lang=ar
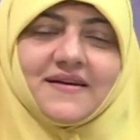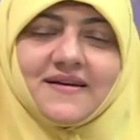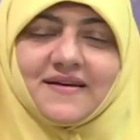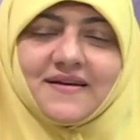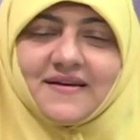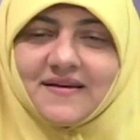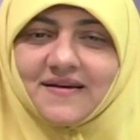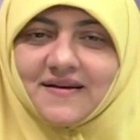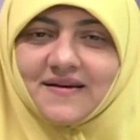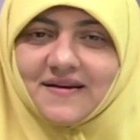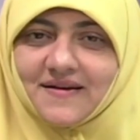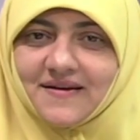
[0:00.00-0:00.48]

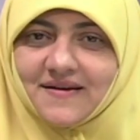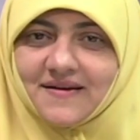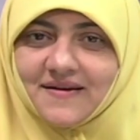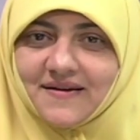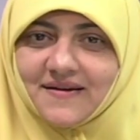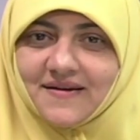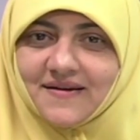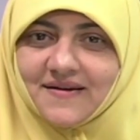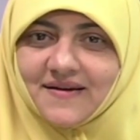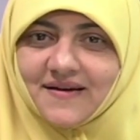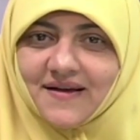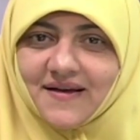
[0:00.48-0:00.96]

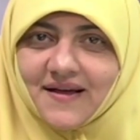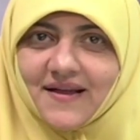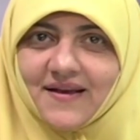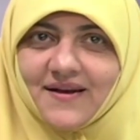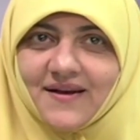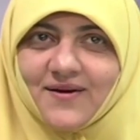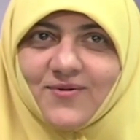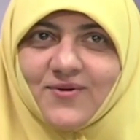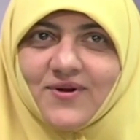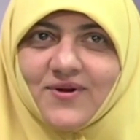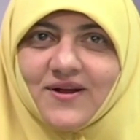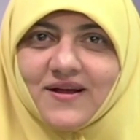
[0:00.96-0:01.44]
آه،
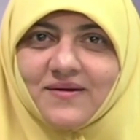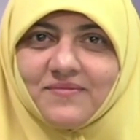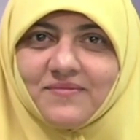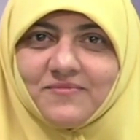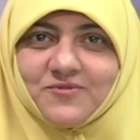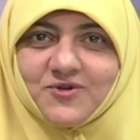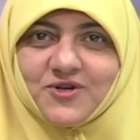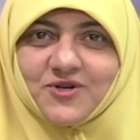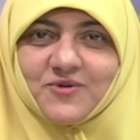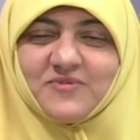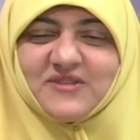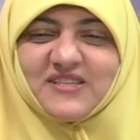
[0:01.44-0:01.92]
خليني أقول لك
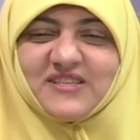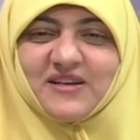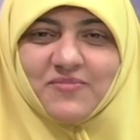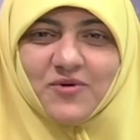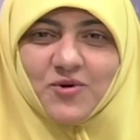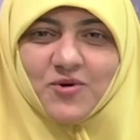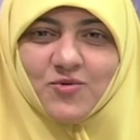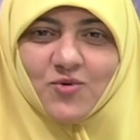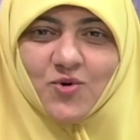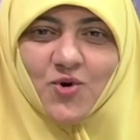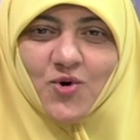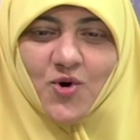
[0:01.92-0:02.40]
متشبثة
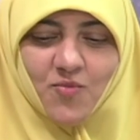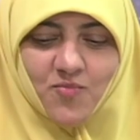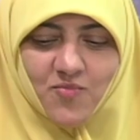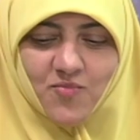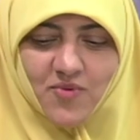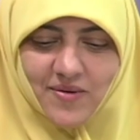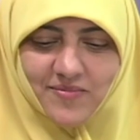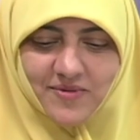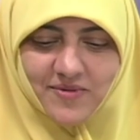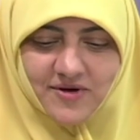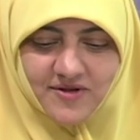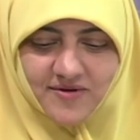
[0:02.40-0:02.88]
به والحب
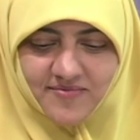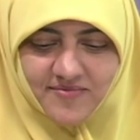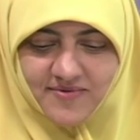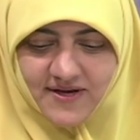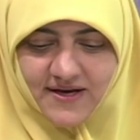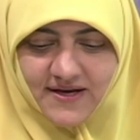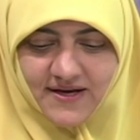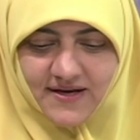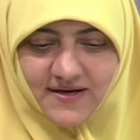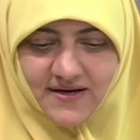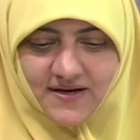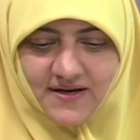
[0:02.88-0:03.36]
أمر
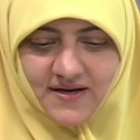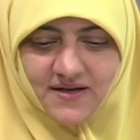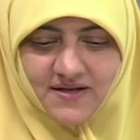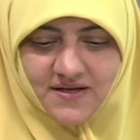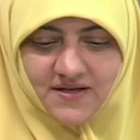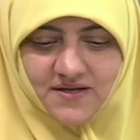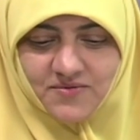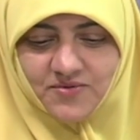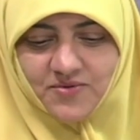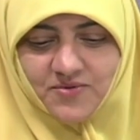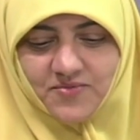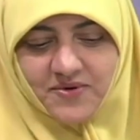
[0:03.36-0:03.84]
طبيعي إنك
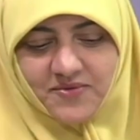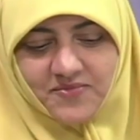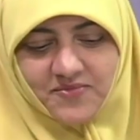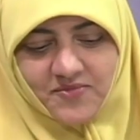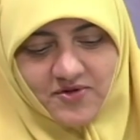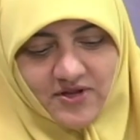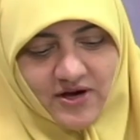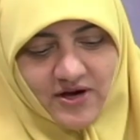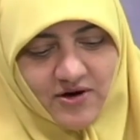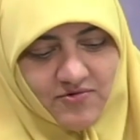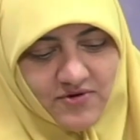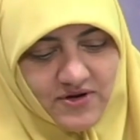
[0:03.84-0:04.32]
أنت تبقي
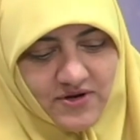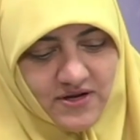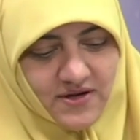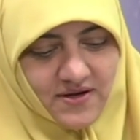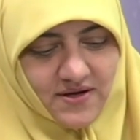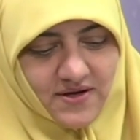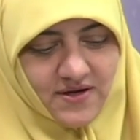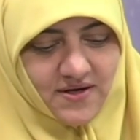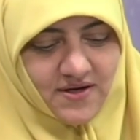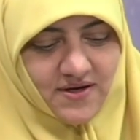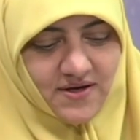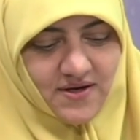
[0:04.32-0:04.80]
متعودة
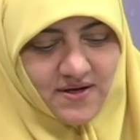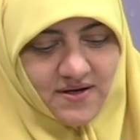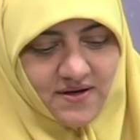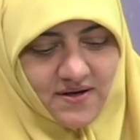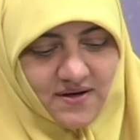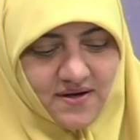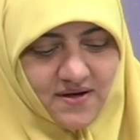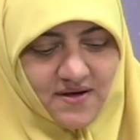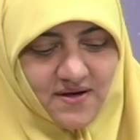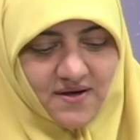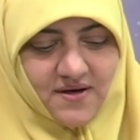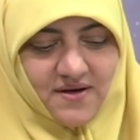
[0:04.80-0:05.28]
يعني
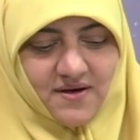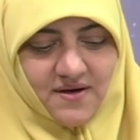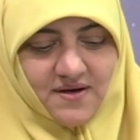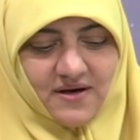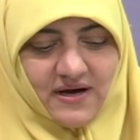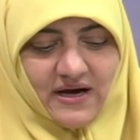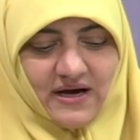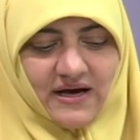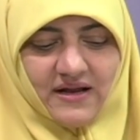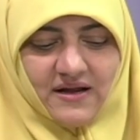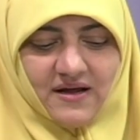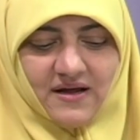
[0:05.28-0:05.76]

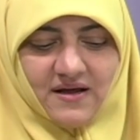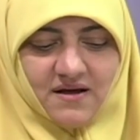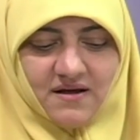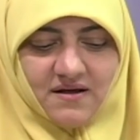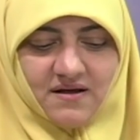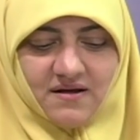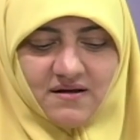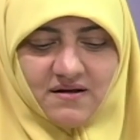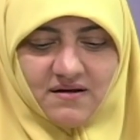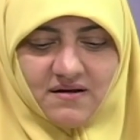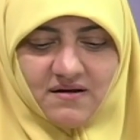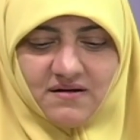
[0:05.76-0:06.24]

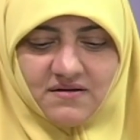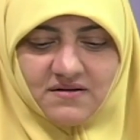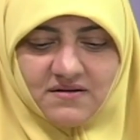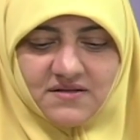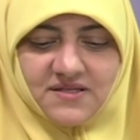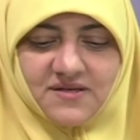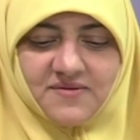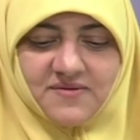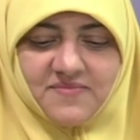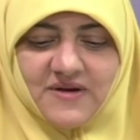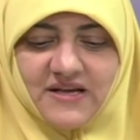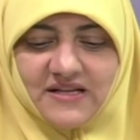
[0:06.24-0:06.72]
على
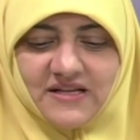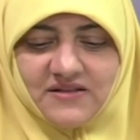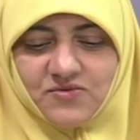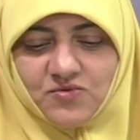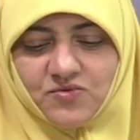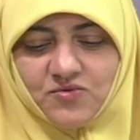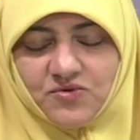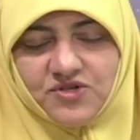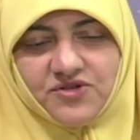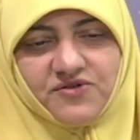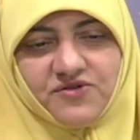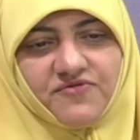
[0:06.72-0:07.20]
سمات
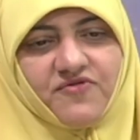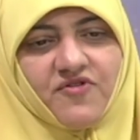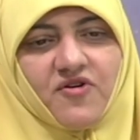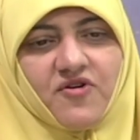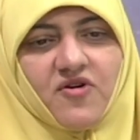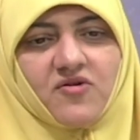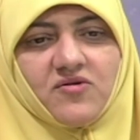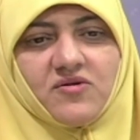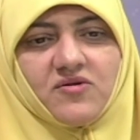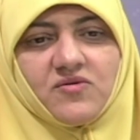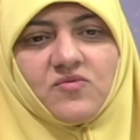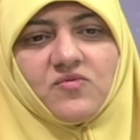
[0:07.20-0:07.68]

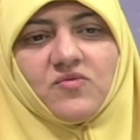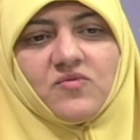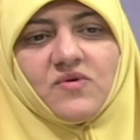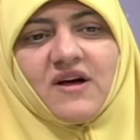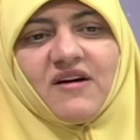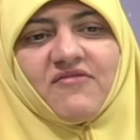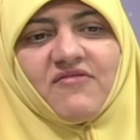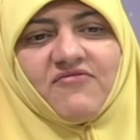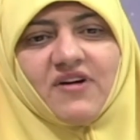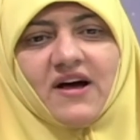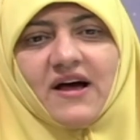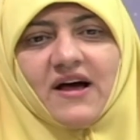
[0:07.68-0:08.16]
وصفات
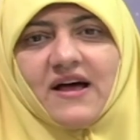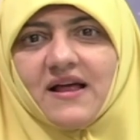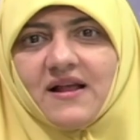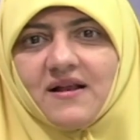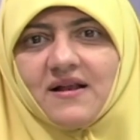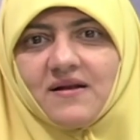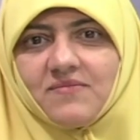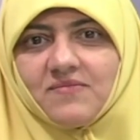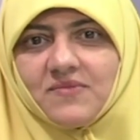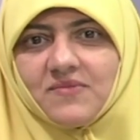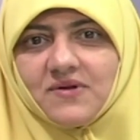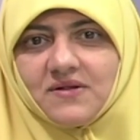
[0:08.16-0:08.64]
وافعال
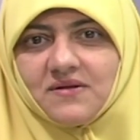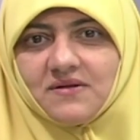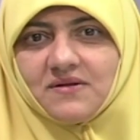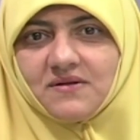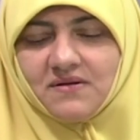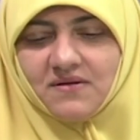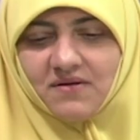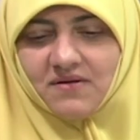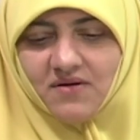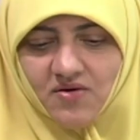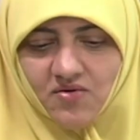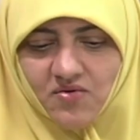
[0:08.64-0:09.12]

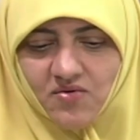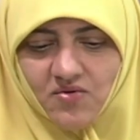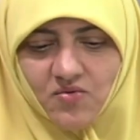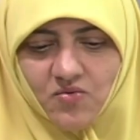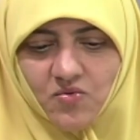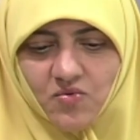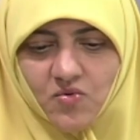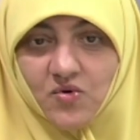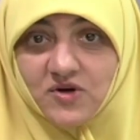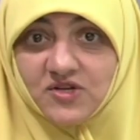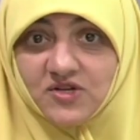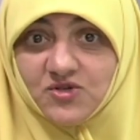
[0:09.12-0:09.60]
من رجل
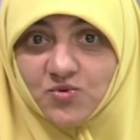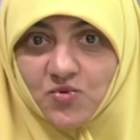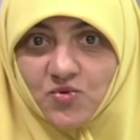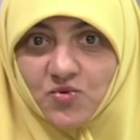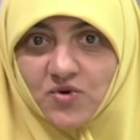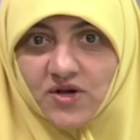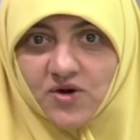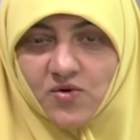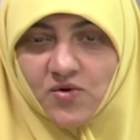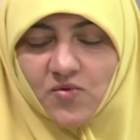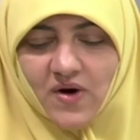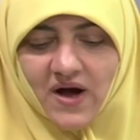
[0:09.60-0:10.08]
هو
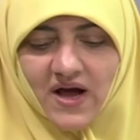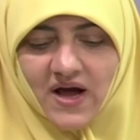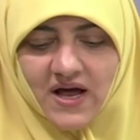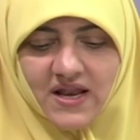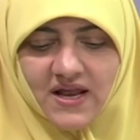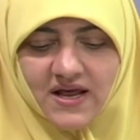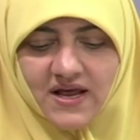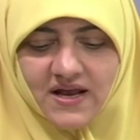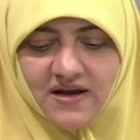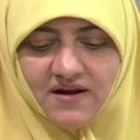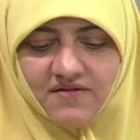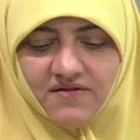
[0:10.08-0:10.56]
زوجك
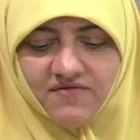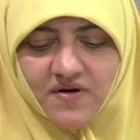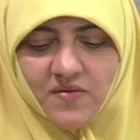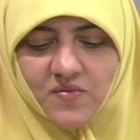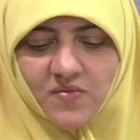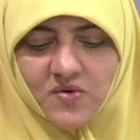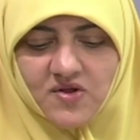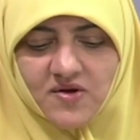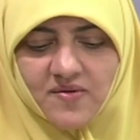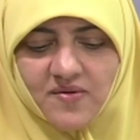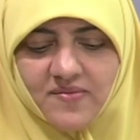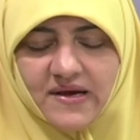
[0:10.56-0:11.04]
وحلالك
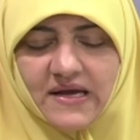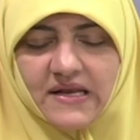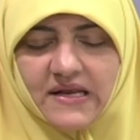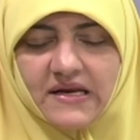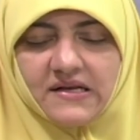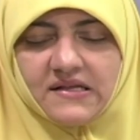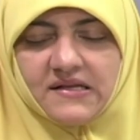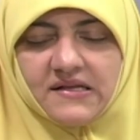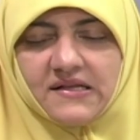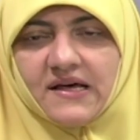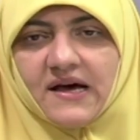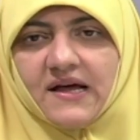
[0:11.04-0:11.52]
فامر طبيعي
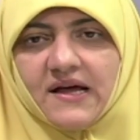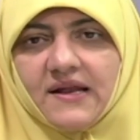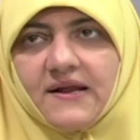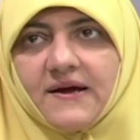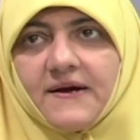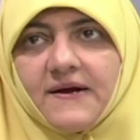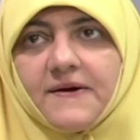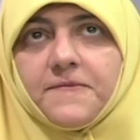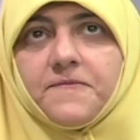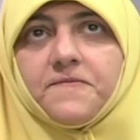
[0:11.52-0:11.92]
انك تتعلقي